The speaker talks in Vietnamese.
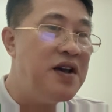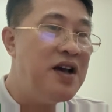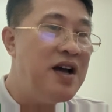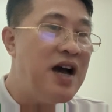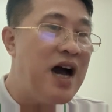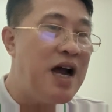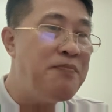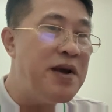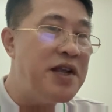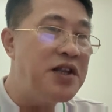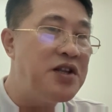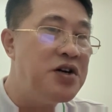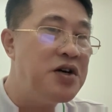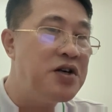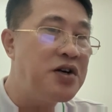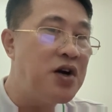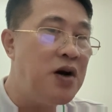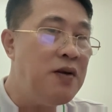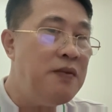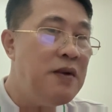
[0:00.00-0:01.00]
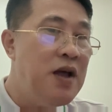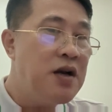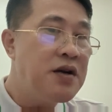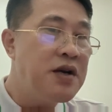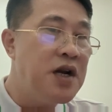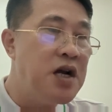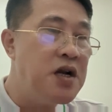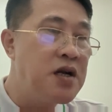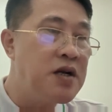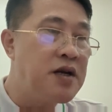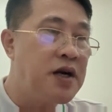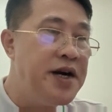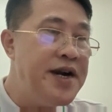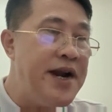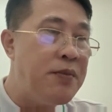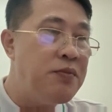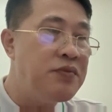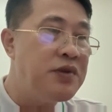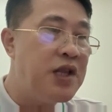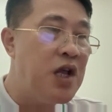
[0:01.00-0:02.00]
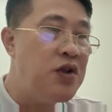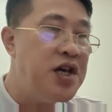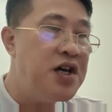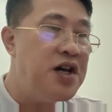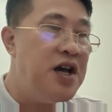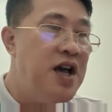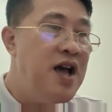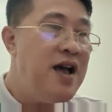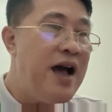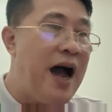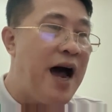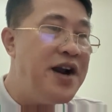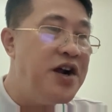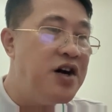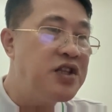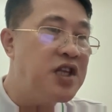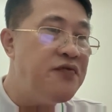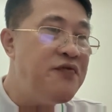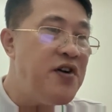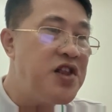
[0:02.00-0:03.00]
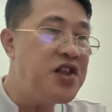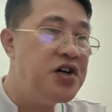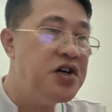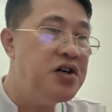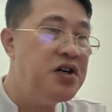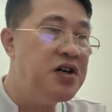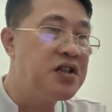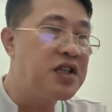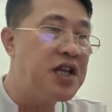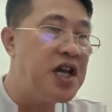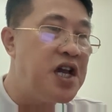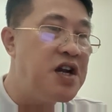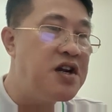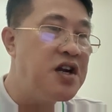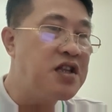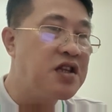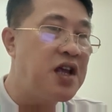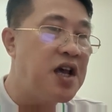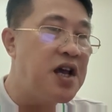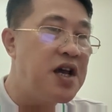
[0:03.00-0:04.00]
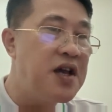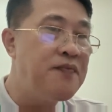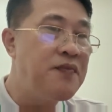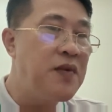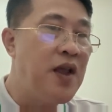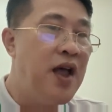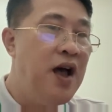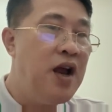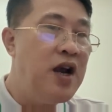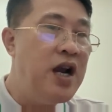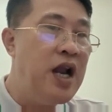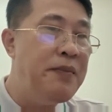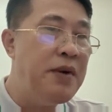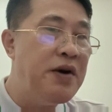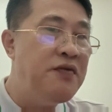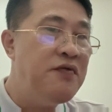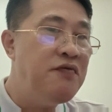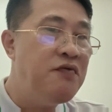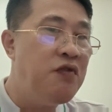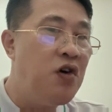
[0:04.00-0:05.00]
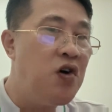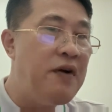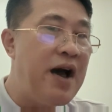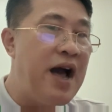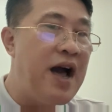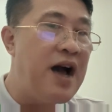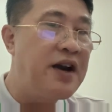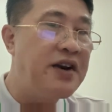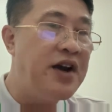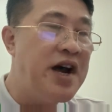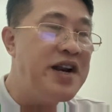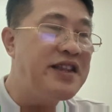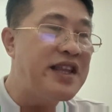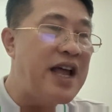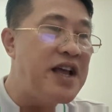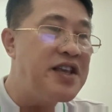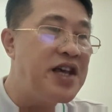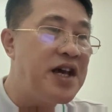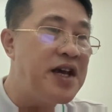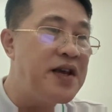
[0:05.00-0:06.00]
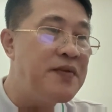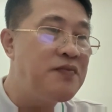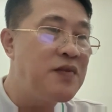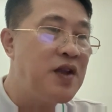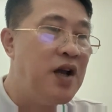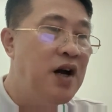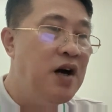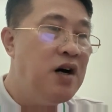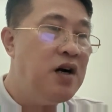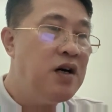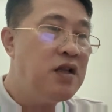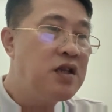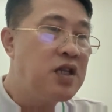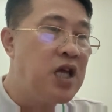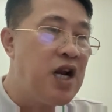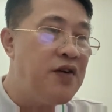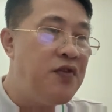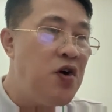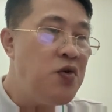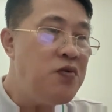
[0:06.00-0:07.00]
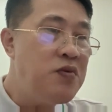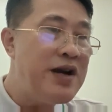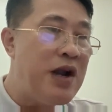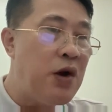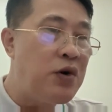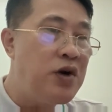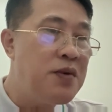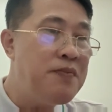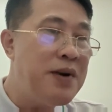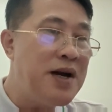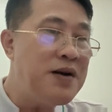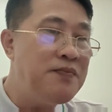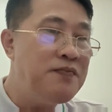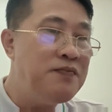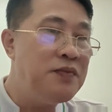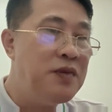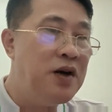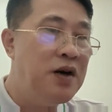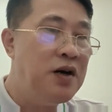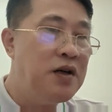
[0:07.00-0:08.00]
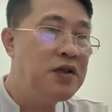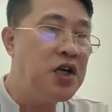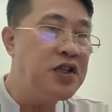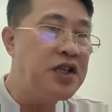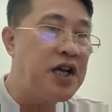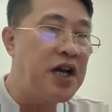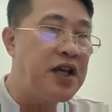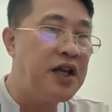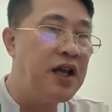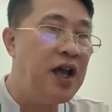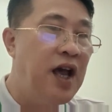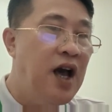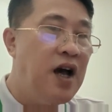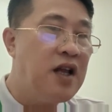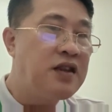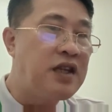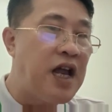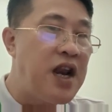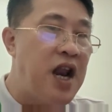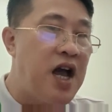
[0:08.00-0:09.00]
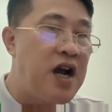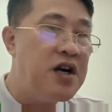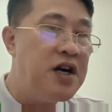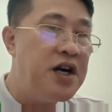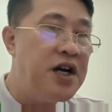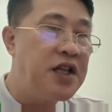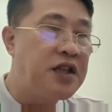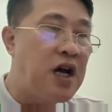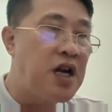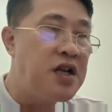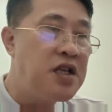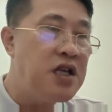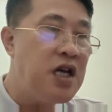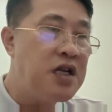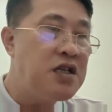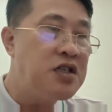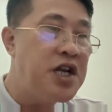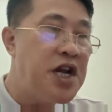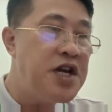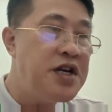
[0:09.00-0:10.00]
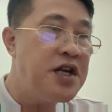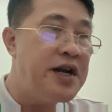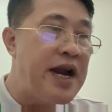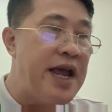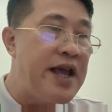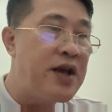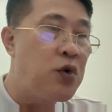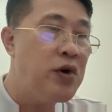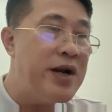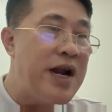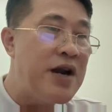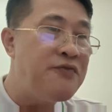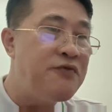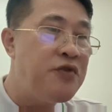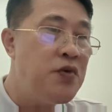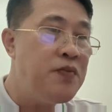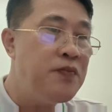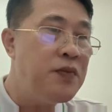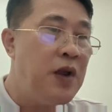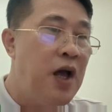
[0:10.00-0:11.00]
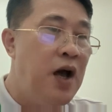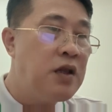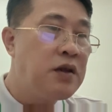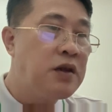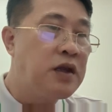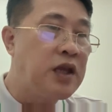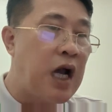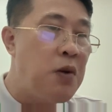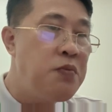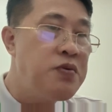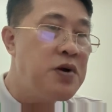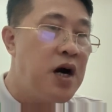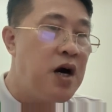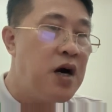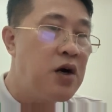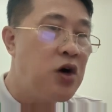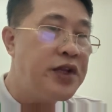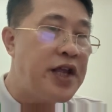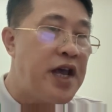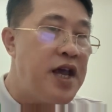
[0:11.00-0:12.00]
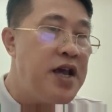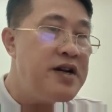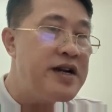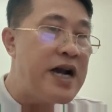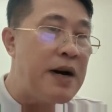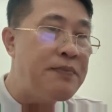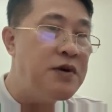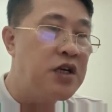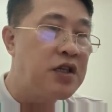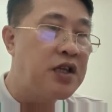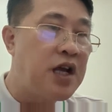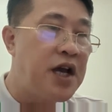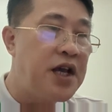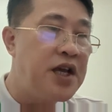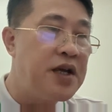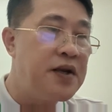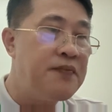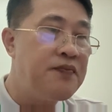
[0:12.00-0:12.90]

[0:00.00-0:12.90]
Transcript: Anh bị thương đó, đừng cứ đọc nếu như ảnh hưởng tới vết thương thì rất tệ. Lê Minh vội vàng đỡ anh ta dậy. Thưa Lan Phúc lau nước mắt. Thưa thầy, thầy là người thân nhất trên đời này của Lan Phúc. Thật không ngờ có thể gặp được thầy.